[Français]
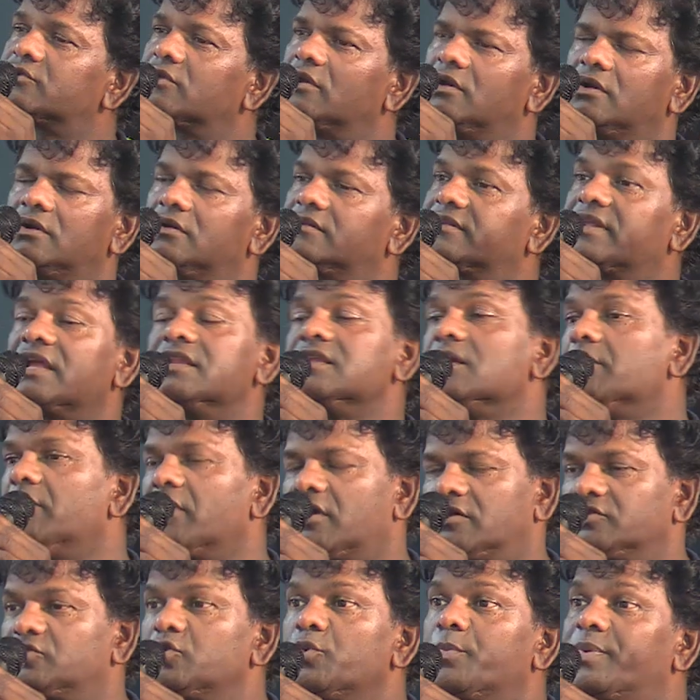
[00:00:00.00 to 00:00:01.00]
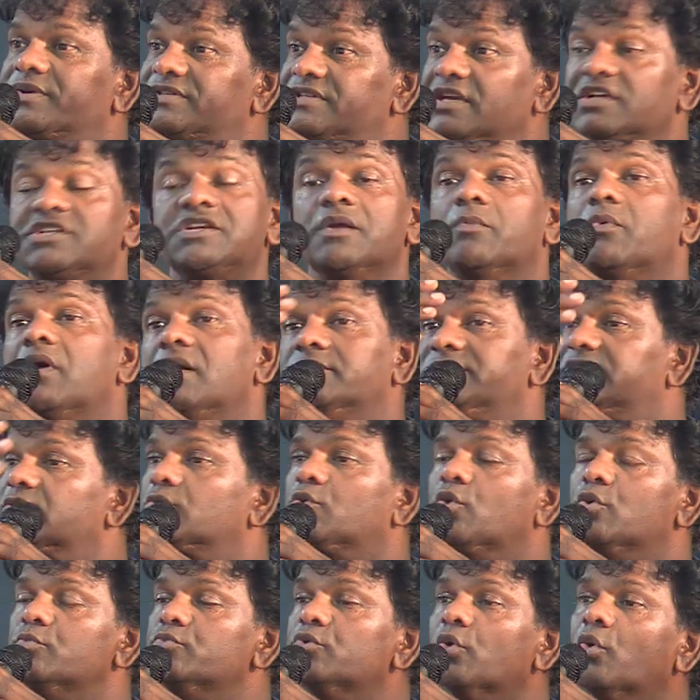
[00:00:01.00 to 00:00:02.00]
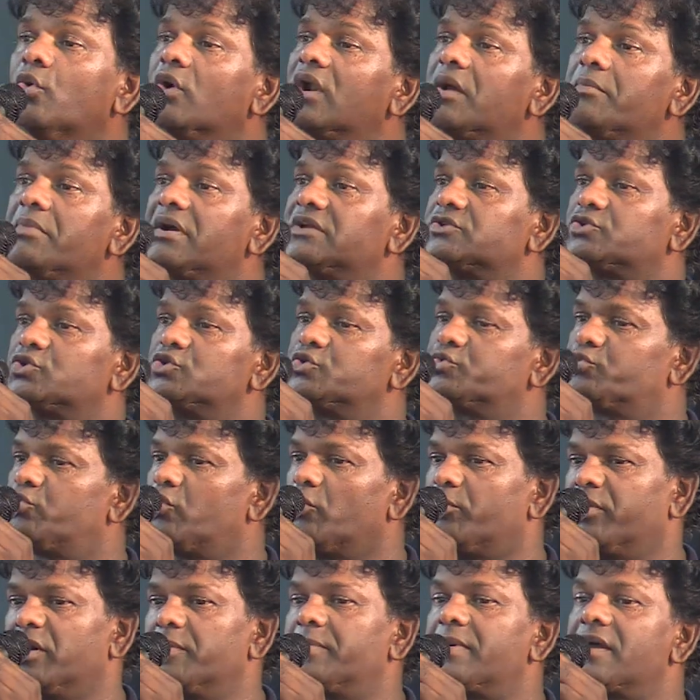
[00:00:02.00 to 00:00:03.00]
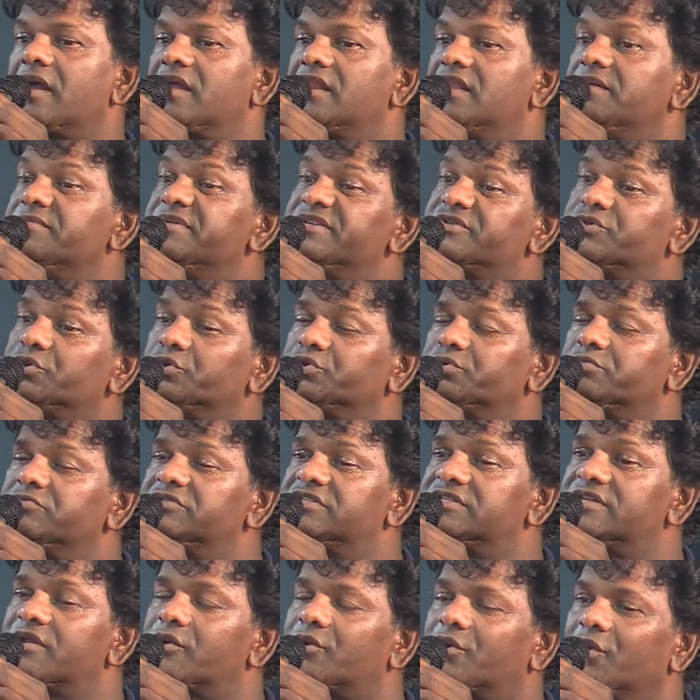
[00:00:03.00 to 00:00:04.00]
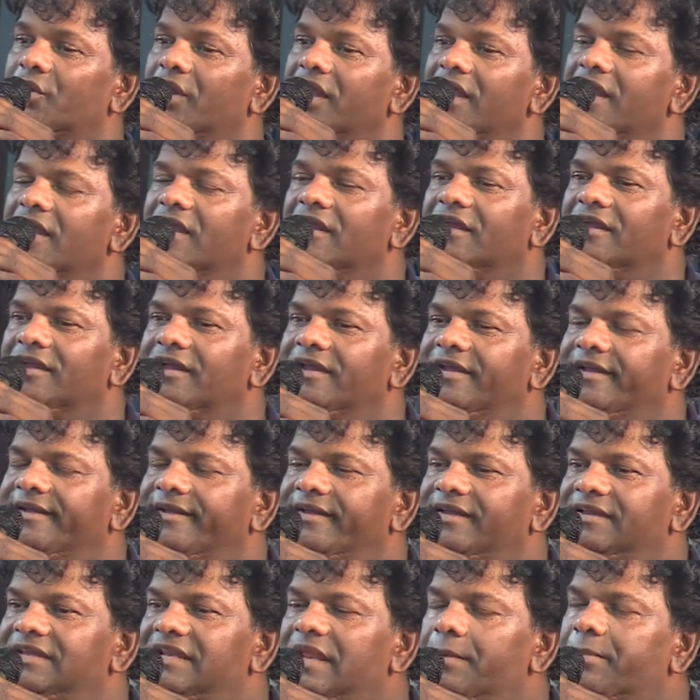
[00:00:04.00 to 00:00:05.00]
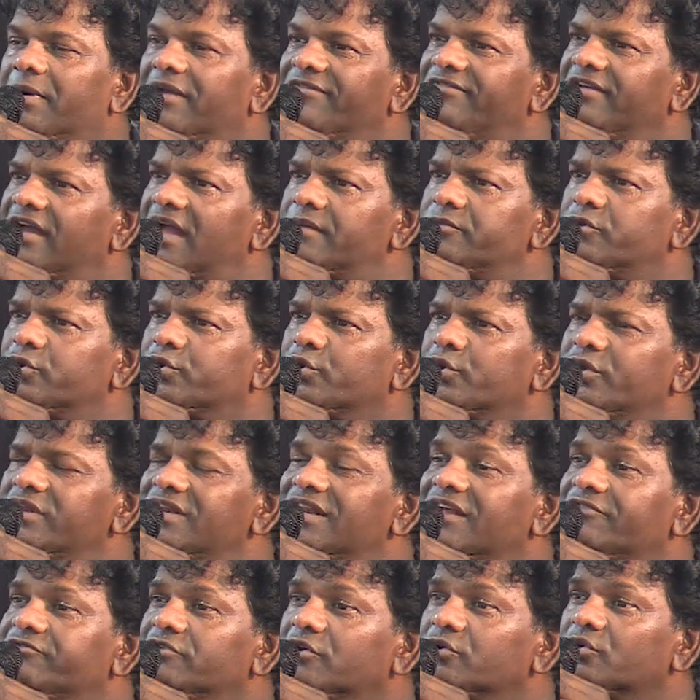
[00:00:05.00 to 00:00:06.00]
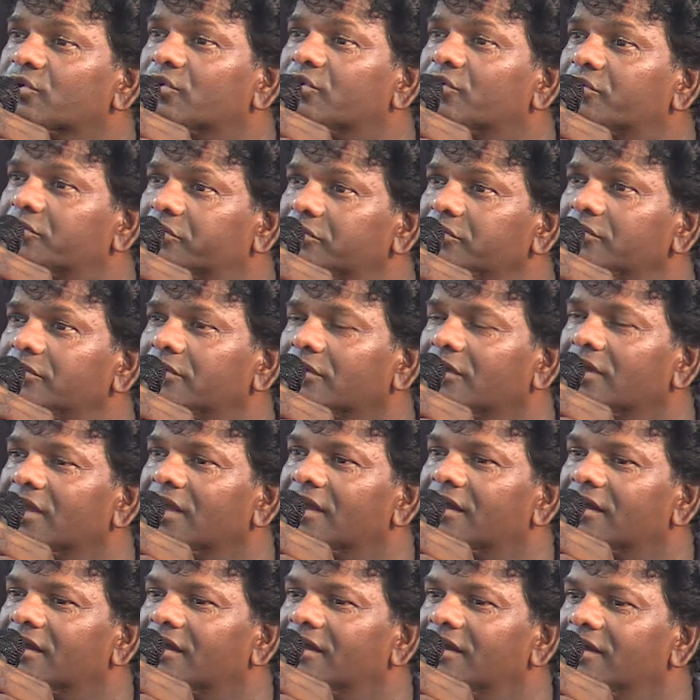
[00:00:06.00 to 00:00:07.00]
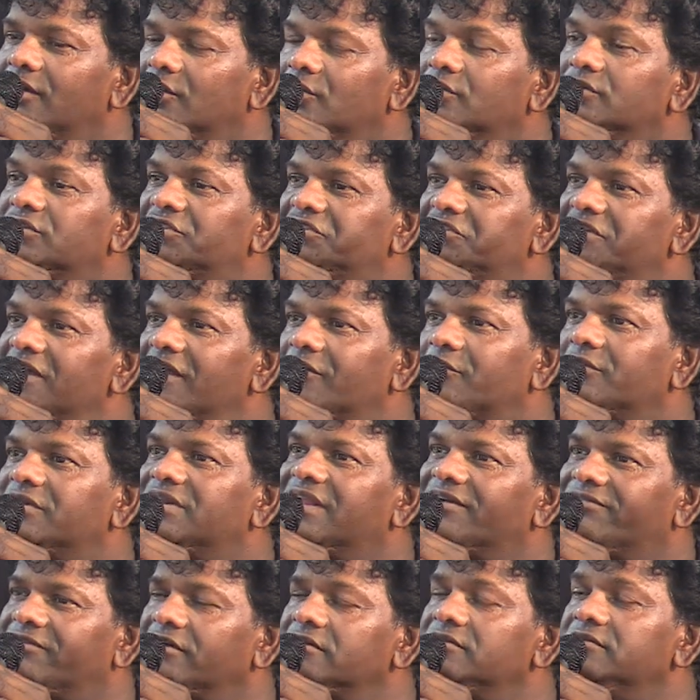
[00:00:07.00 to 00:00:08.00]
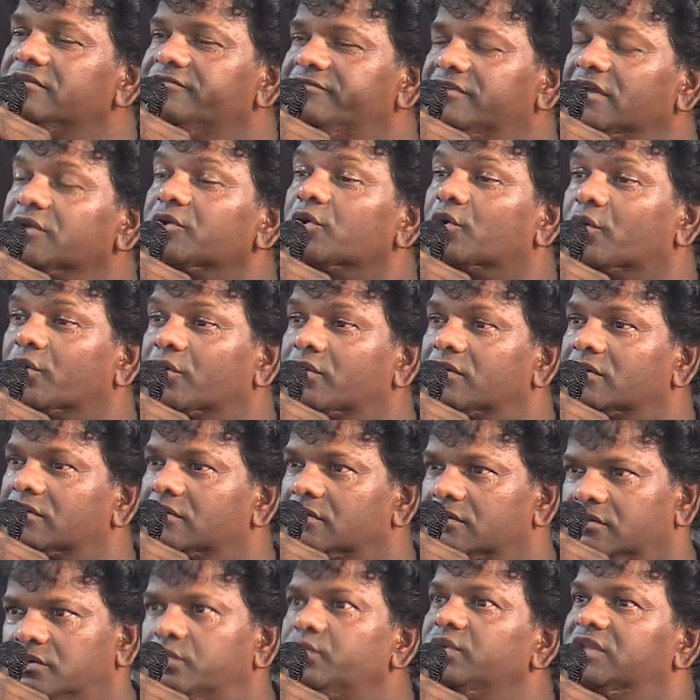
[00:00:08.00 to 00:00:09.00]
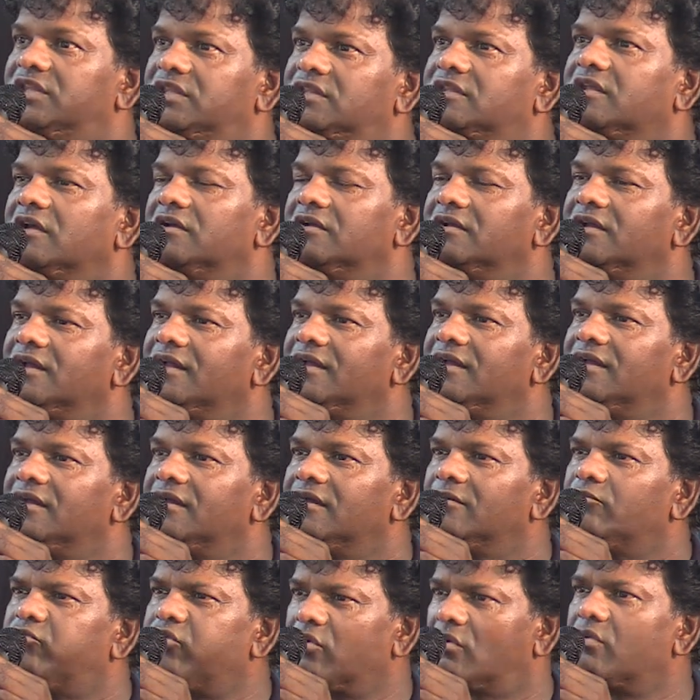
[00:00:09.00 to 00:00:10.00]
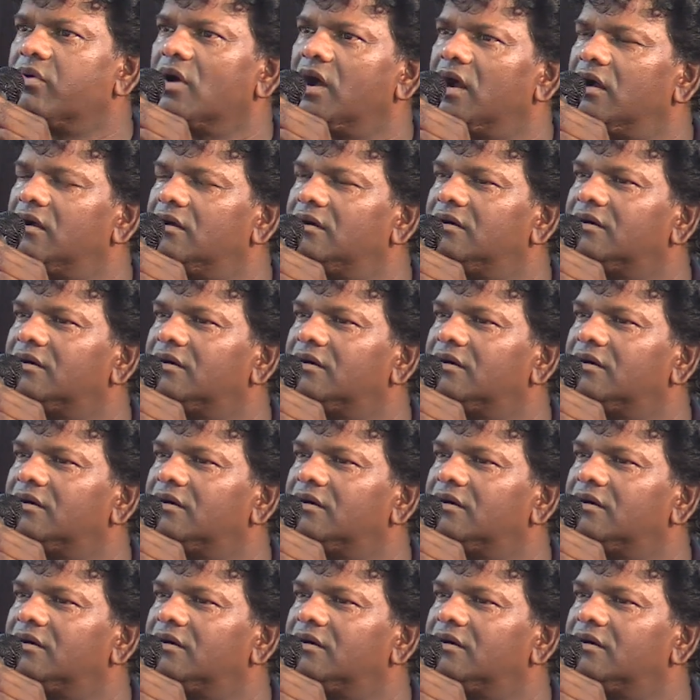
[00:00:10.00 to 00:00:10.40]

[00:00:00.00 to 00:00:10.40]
euh, dernièrement, quand tu es passé chez moi un petit coup au bureau là-bas, juste pour préparer l'émission, tu me disais qu'il euh, il est préférable de donner de la viande crue aux chiens que de la viande cuite. Pourquoi